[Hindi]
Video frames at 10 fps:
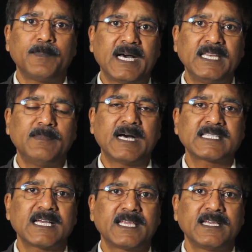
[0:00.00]
पाली
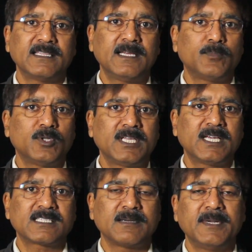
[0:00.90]
भाषा के अंदर बुद्ध
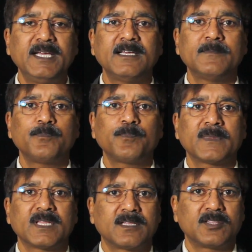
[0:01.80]
के समय
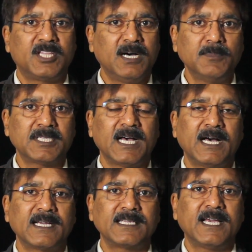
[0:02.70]
धम्म
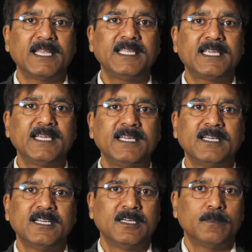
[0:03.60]
था यानी कि
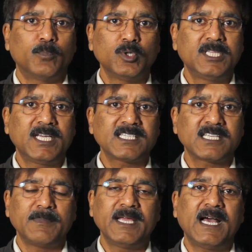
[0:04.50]
बुद्ध के
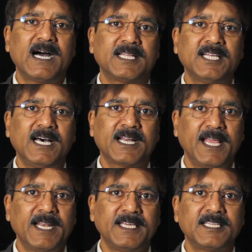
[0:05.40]
समय आधा
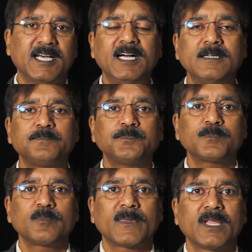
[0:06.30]
रे नहीं था
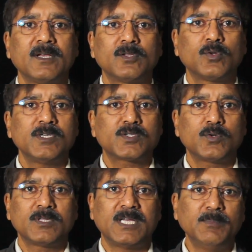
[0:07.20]
तो
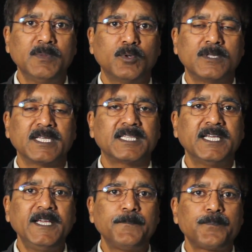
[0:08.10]
इसको धम्म बोलते
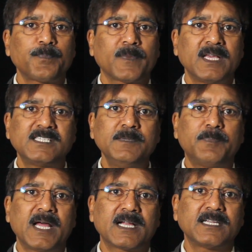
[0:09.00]
थे इसी
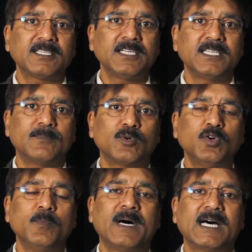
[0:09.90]
प्राकृतिक नियमों
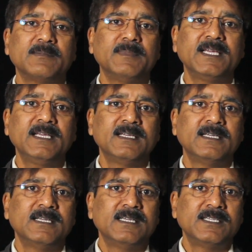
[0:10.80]
को बाद में
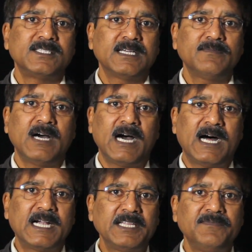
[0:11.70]
जब
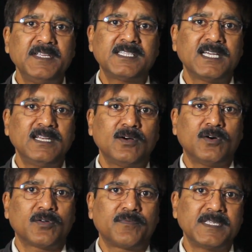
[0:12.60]
आर्टिफिशियल
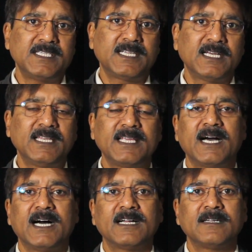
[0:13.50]
और फिजिकल या